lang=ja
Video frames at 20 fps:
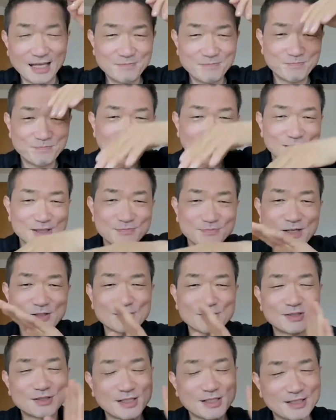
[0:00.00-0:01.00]
1発目の
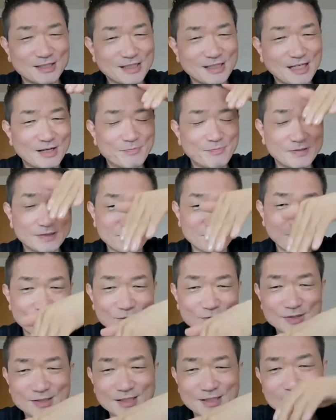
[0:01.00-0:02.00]
奇跡、2発目
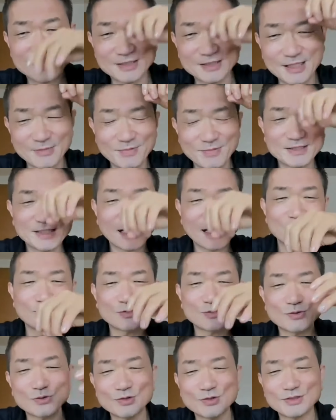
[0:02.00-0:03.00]
の奇跡でミサイルを
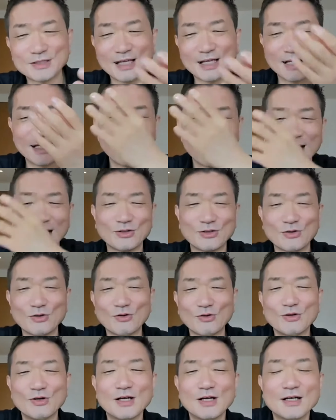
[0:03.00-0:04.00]
落として、あ
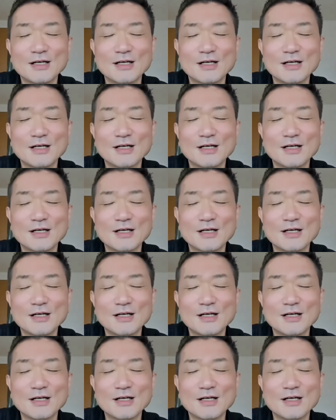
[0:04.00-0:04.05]
の、